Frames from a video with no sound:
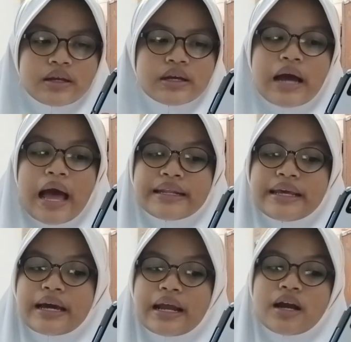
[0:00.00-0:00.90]

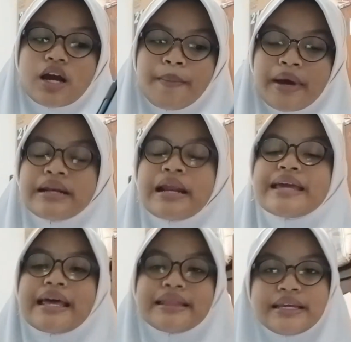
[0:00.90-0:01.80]
keanekaragaman
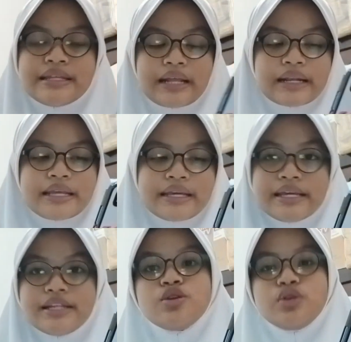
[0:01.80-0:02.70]
hayati
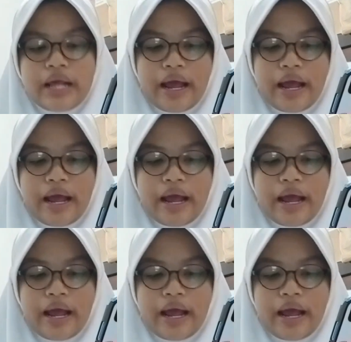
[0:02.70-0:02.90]
tertinggi di dunia.